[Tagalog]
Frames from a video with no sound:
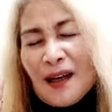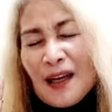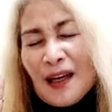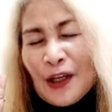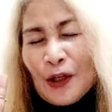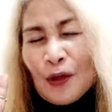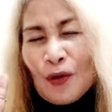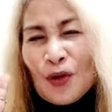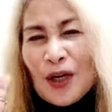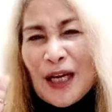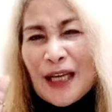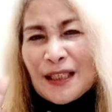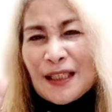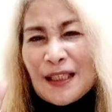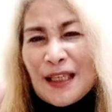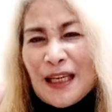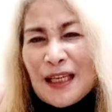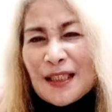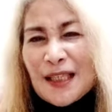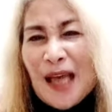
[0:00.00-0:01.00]
yon ang
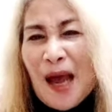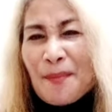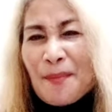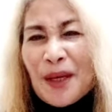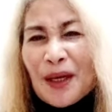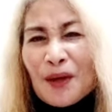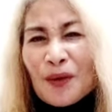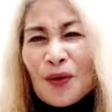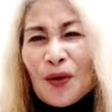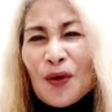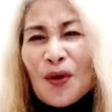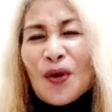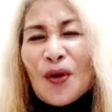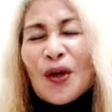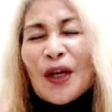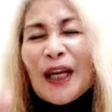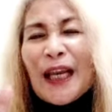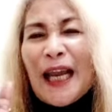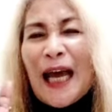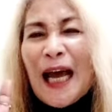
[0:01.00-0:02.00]
sinasabi ko
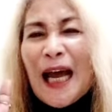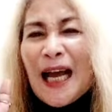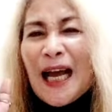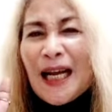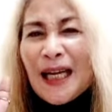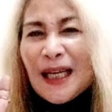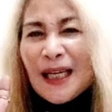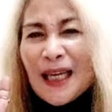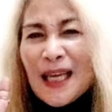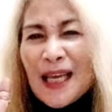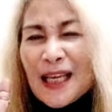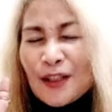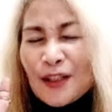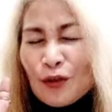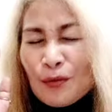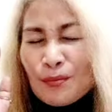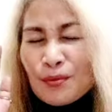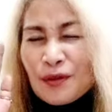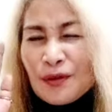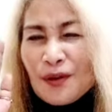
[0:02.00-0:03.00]
na
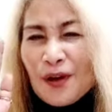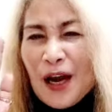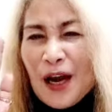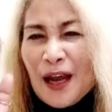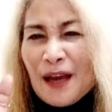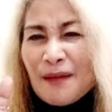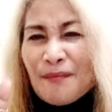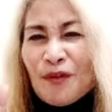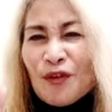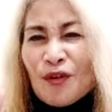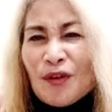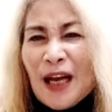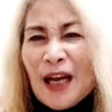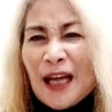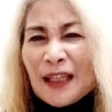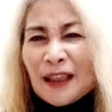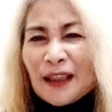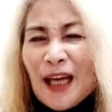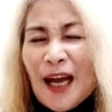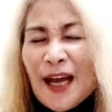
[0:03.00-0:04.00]
isubscribe nyo
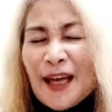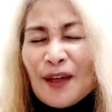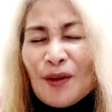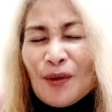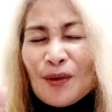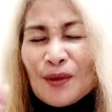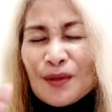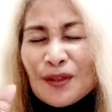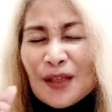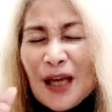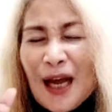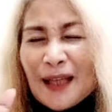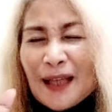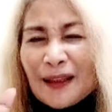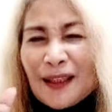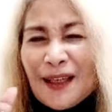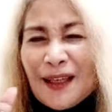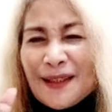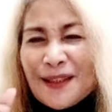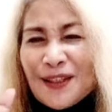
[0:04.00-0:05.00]
na tayo sa
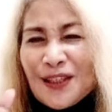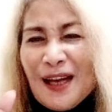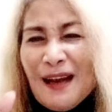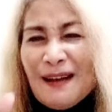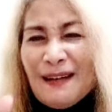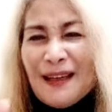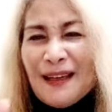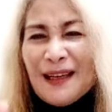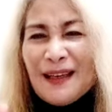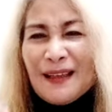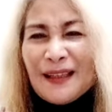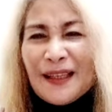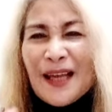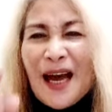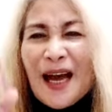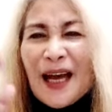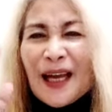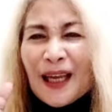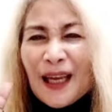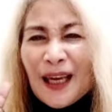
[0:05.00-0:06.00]
ating channel
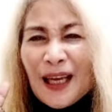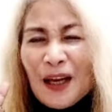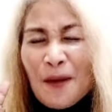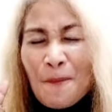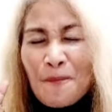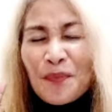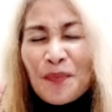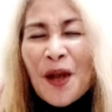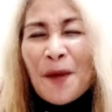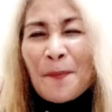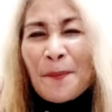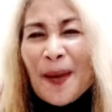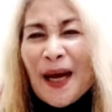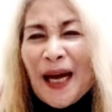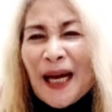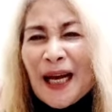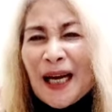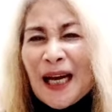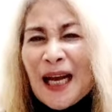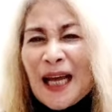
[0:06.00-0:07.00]
dahil
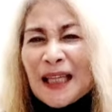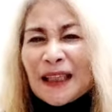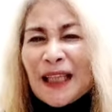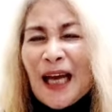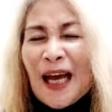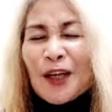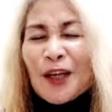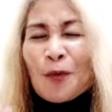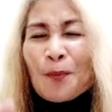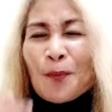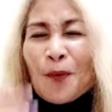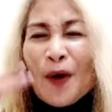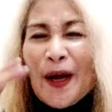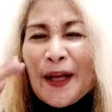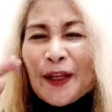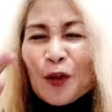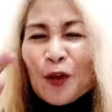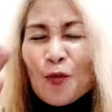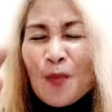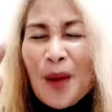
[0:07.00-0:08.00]
para tayo po
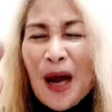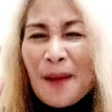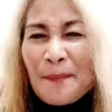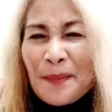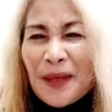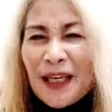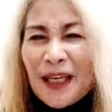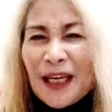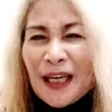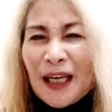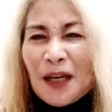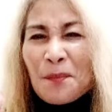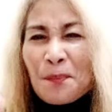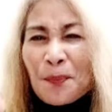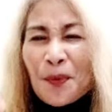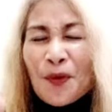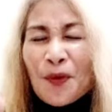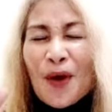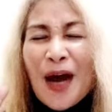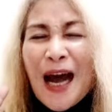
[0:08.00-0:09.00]
ay dumami na rin
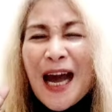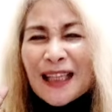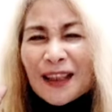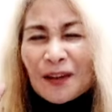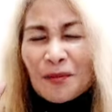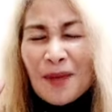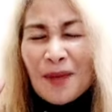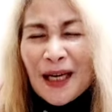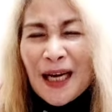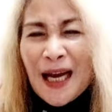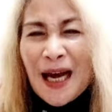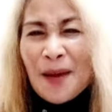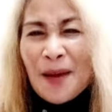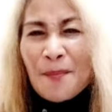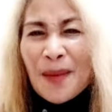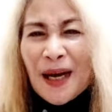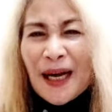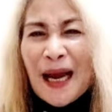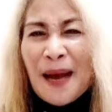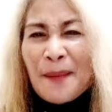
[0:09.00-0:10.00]
po at
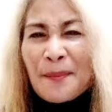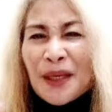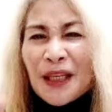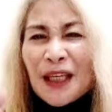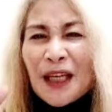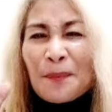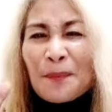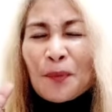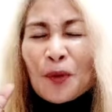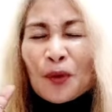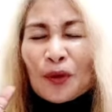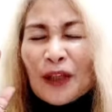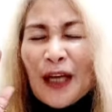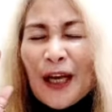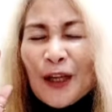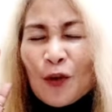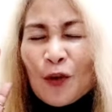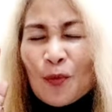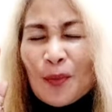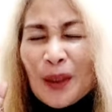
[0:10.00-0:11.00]
marami din po
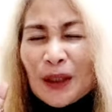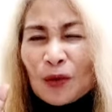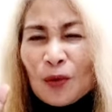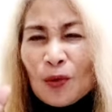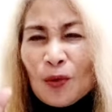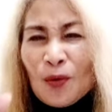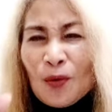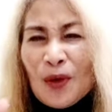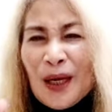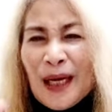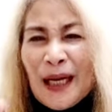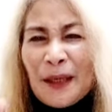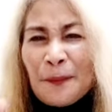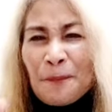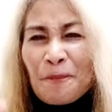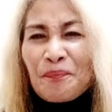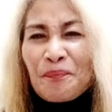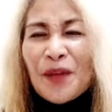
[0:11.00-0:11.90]
tayong matulungan.